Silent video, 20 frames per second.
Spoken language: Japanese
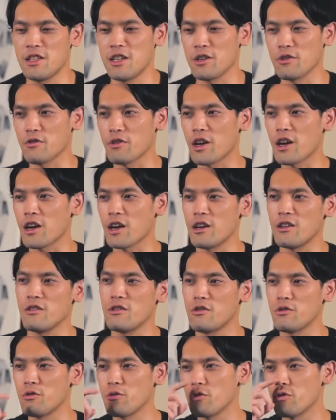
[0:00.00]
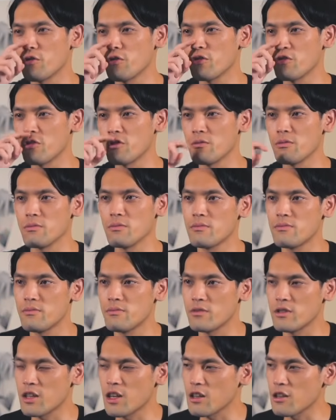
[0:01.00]
下のなんか登録、
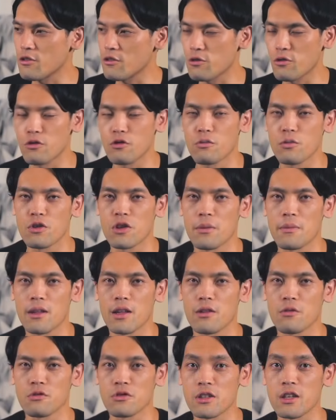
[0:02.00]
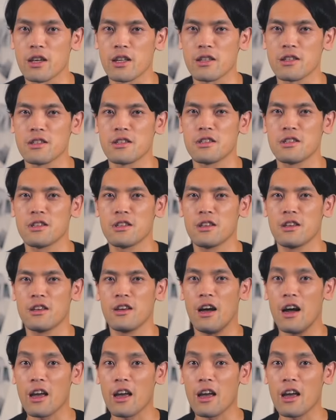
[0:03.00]
チャンネル登録ボタンみたいなの押すだけです。